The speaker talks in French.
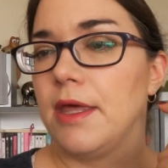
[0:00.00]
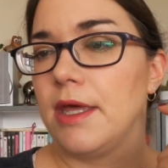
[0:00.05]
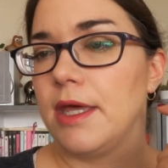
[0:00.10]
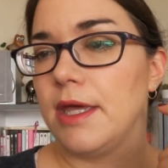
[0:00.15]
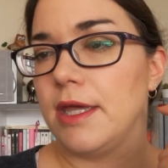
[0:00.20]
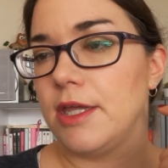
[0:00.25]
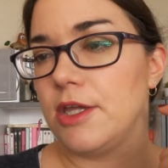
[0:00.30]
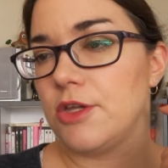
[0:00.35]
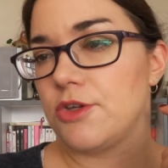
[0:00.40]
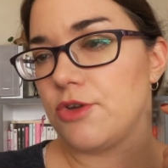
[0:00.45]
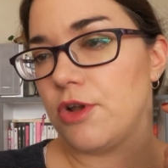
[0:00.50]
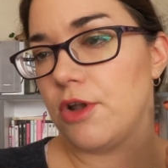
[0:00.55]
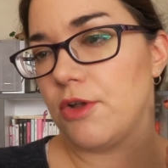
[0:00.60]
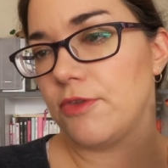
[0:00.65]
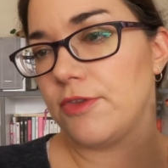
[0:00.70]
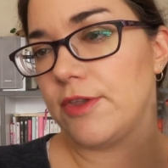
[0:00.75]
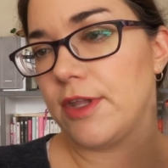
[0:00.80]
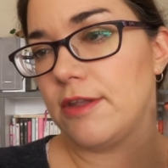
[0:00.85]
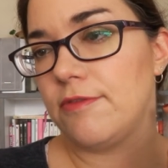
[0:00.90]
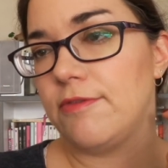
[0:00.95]
Et je l'ai en
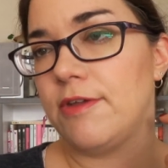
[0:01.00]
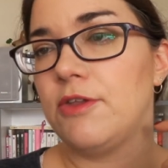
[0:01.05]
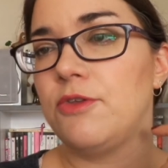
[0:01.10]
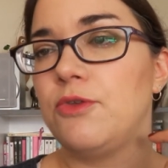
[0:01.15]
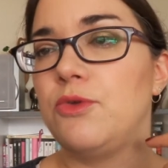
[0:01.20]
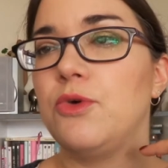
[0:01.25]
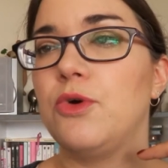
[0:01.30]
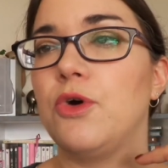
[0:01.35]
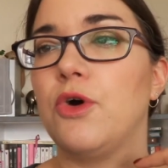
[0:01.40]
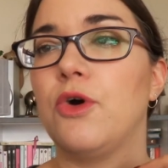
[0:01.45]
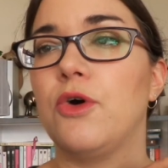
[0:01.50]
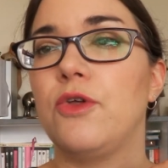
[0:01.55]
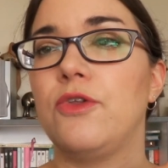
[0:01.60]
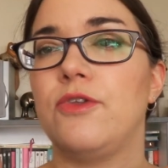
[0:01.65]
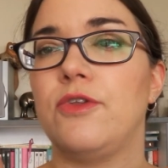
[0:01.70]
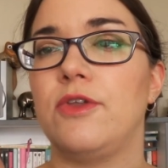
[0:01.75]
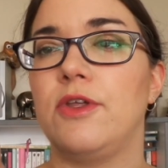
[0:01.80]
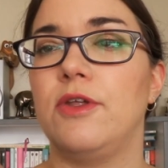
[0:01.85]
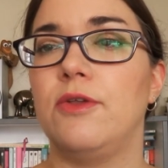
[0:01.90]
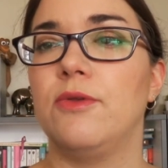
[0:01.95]
teinte 22
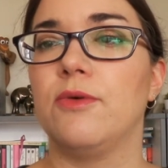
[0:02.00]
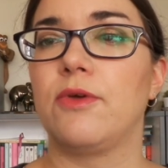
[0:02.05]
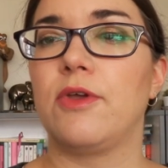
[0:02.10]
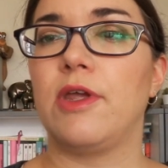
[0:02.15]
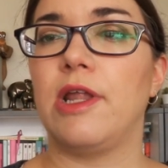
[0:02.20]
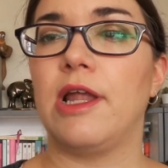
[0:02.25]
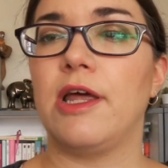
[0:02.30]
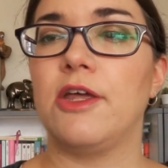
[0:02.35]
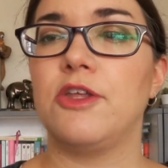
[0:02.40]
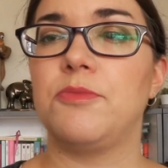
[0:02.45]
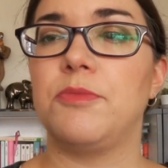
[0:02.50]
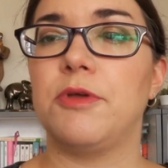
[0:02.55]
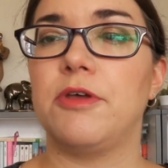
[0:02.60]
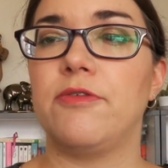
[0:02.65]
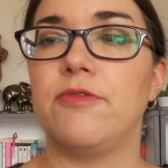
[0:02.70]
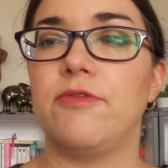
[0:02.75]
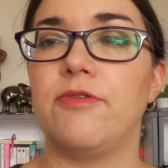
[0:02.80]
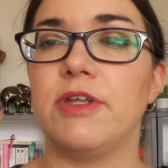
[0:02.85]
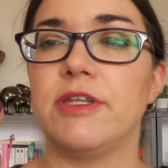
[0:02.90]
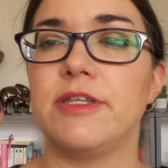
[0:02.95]
rosé, donc il a un
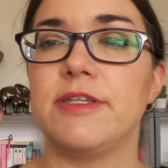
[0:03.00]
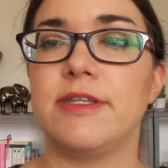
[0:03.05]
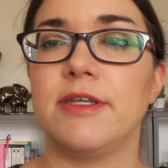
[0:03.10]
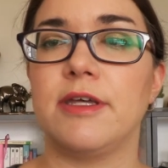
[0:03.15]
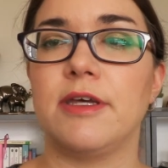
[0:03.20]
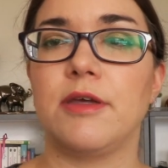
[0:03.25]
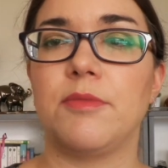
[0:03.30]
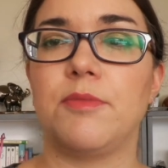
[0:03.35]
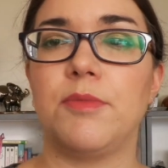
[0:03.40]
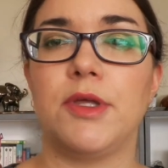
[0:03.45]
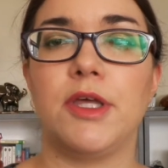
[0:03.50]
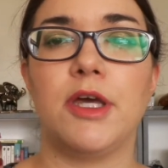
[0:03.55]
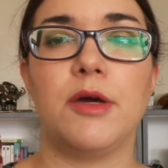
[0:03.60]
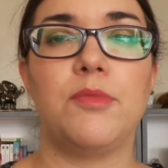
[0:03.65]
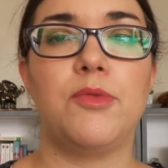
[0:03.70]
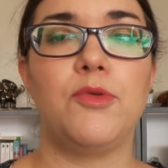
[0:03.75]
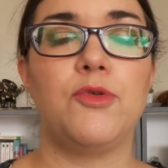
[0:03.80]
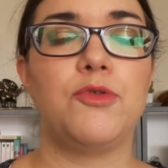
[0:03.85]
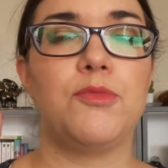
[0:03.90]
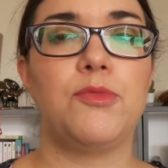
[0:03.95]
SPF 25, PA++,
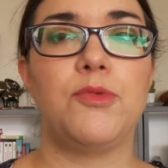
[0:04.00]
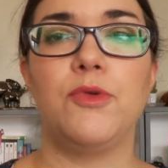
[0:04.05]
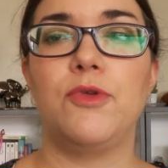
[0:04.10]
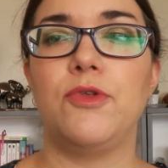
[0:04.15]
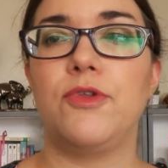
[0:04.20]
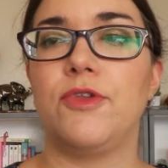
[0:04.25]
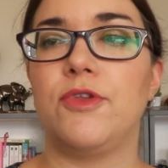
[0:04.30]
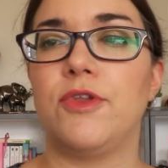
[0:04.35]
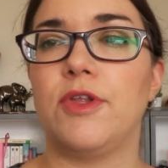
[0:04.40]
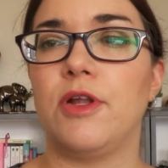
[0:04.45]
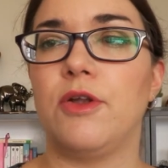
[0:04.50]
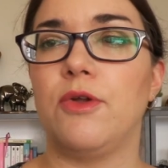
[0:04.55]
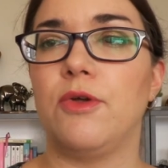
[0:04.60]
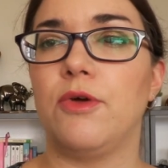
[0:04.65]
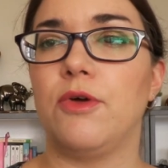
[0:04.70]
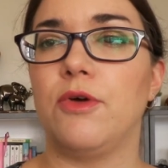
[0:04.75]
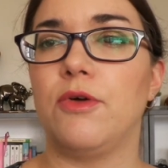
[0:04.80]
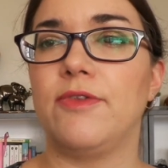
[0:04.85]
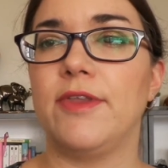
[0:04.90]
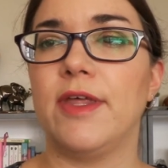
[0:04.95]
c'est
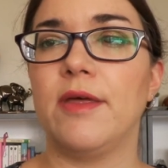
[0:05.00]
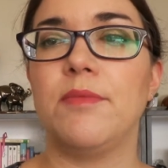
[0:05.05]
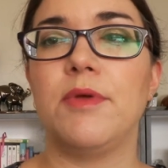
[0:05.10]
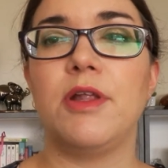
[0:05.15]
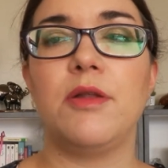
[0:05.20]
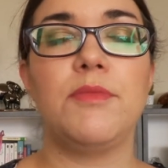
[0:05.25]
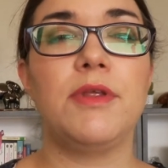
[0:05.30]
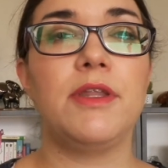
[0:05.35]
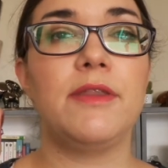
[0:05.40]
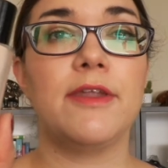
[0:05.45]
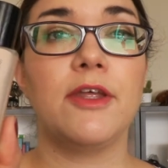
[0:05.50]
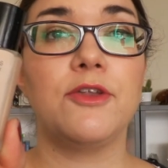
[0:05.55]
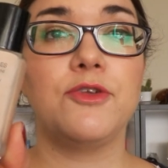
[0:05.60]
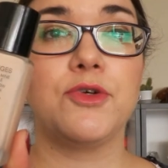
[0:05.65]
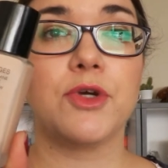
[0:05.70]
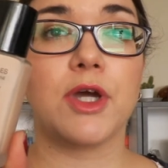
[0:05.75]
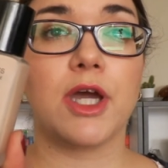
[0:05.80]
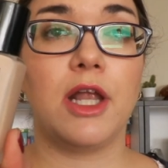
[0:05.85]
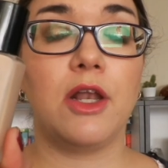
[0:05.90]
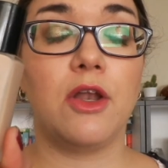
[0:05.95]
le teint mine
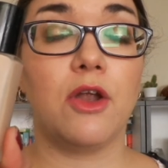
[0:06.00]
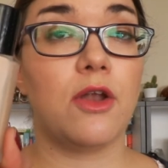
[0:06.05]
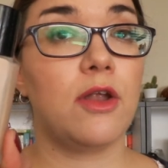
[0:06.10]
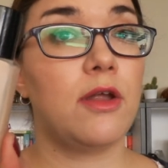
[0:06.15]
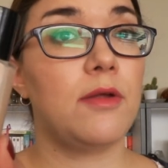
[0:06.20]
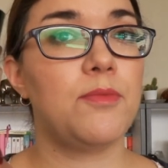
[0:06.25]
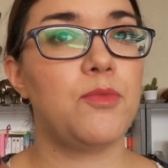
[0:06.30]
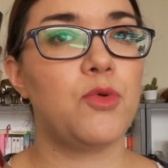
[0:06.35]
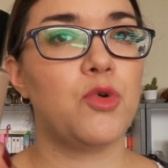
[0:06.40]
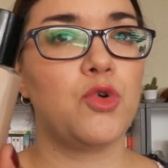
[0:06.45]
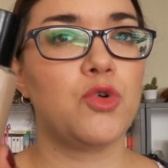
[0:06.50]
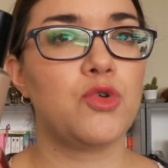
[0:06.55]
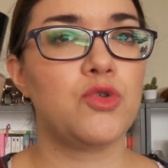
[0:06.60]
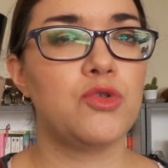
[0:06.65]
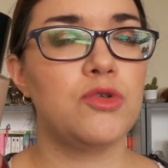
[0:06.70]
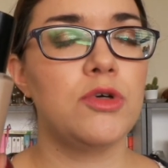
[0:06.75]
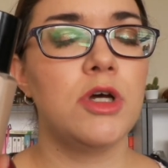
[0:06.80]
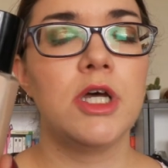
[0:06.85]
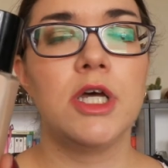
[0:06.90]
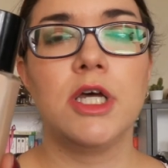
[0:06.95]
naturel. Alors là, pour le
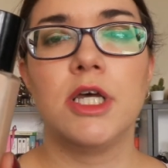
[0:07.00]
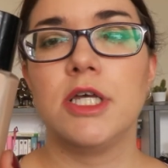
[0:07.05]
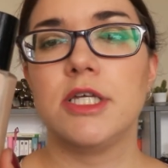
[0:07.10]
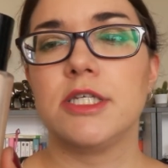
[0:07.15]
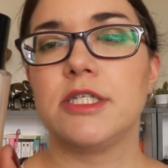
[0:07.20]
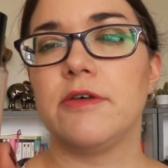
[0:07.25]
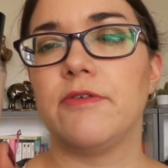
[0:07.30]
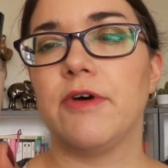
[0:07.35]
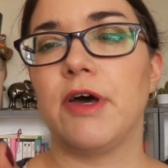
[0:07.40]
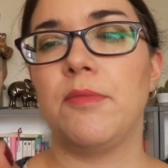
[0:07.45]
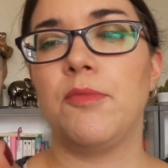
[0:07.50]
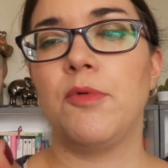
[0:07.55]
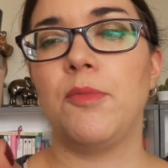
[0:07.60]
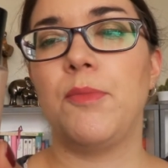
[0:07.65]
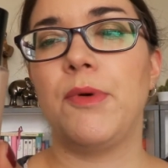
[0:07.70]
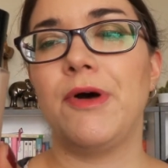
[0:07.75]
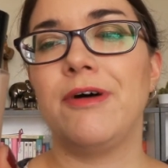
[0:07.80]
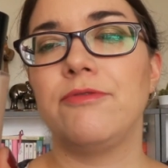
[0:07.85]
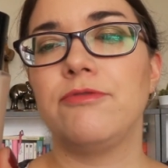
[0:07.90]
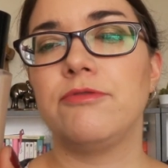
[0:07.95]
coup, c'est vraiment
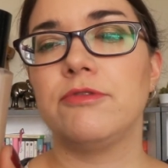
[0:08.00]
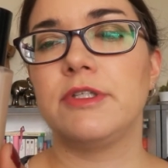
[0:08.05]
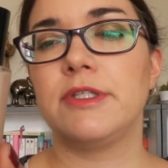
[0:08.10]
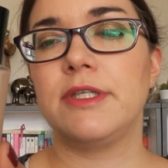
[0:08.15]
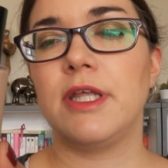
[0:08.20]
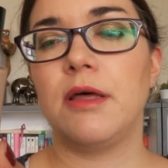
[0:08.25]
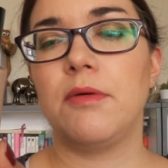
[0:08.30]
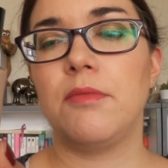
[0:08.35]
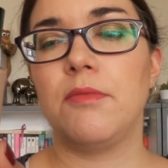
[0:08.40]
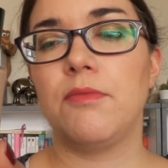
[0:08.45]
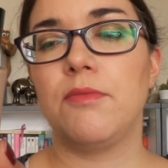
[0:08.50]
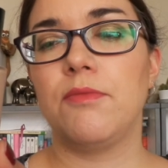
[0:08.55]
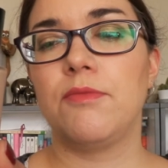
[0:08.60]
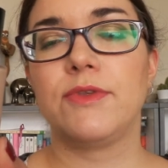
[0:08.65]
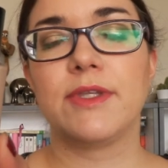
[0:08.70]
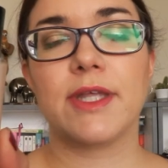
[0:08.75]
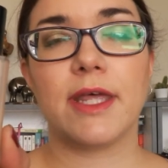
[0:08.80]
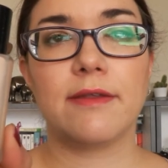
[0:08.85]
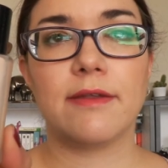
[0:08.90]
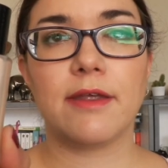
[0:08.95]
pas un fond de teint
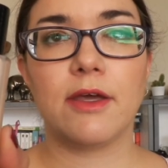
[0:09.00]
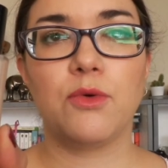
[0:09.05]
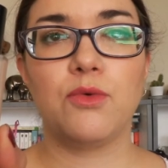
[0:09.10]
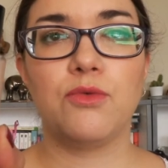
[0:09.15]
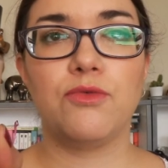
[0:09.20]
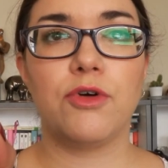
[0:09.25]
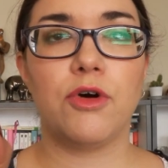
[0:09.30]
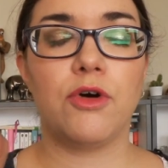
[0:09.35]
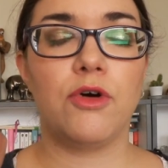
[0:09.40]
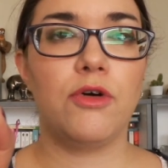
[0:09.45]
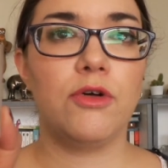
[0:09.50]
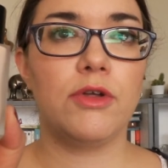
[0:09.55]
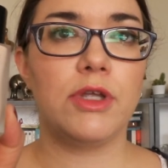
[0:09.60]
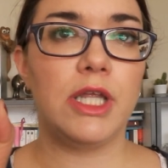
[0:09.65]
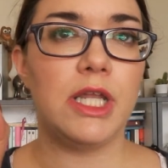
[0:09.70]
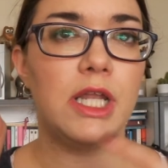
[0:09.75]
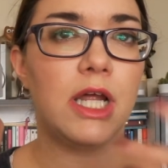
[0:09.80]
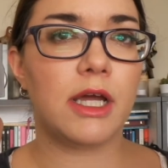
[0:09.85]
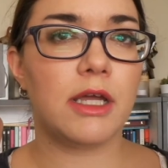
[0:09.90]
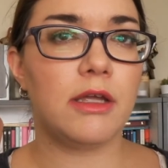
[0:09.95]
très très couvrant.
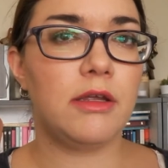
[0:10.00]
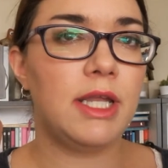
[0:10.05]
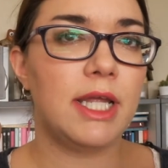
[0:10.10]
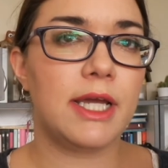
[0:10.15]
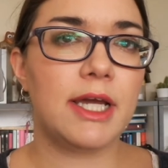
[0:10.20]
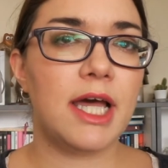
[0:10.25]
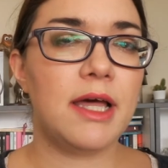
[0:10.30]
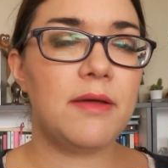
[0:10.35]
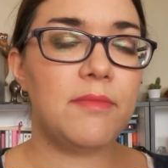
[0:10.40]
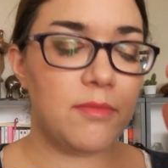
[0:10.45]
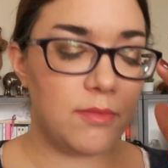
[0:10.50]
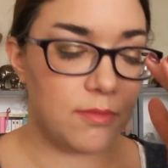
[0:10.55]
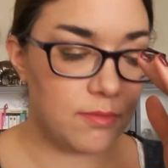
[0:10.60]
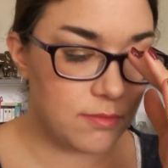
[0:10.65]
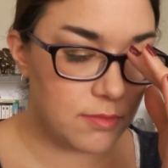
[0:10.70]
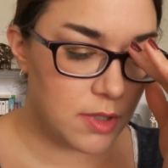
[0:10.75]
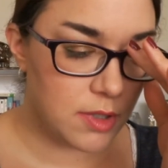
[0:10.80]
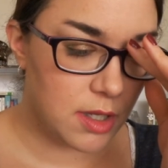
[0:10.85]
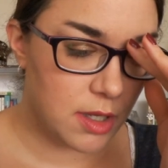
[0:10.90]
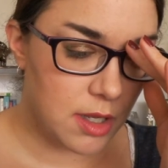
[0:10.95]
Il, a, il est quand même,
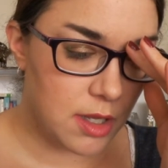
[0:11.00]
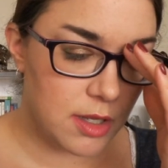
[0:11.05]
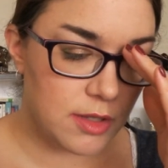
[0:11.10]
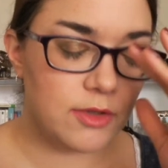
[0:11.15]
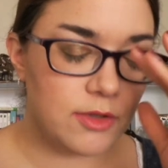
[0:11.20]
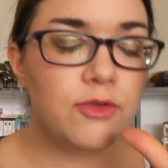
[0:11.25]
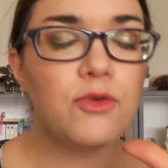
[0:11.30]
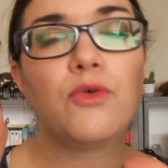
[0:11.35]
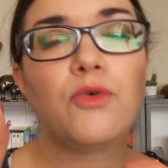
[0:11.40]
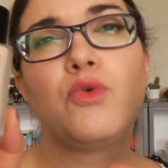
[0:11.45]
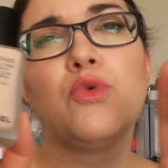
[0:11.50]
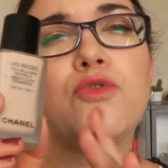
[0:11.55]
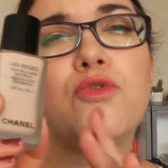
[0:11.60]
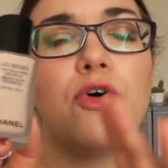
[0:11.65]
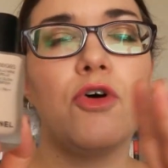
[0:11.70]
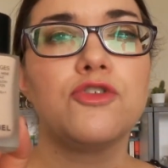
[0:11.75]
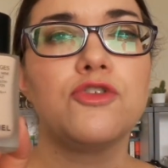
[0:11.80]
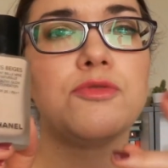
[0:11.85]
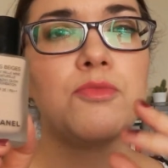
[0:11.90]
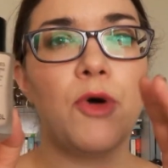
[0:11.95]
disons,
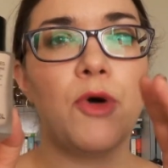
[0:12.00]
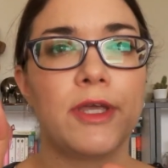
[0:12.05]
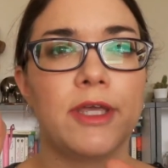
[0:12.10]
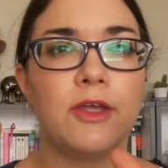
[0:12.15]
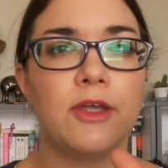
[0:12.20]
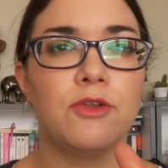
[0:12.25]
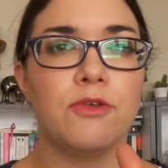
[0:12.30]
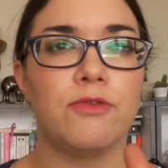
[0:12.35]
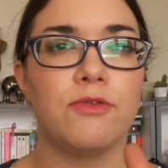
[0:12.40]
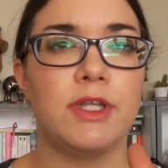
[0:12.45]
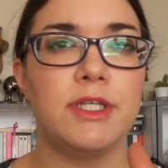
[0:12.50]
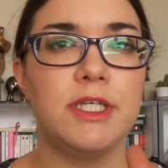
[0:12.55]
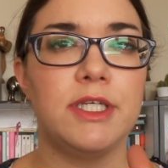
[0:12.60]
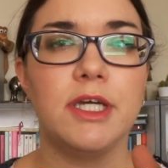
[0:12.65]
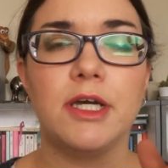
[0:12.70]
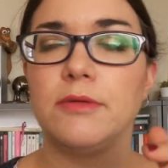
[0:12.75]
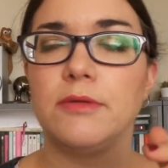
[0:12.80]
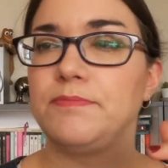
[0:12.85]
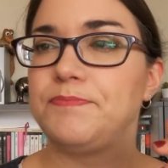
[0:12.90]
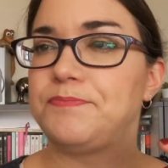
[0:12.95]
couvrance moyenne, on va dire.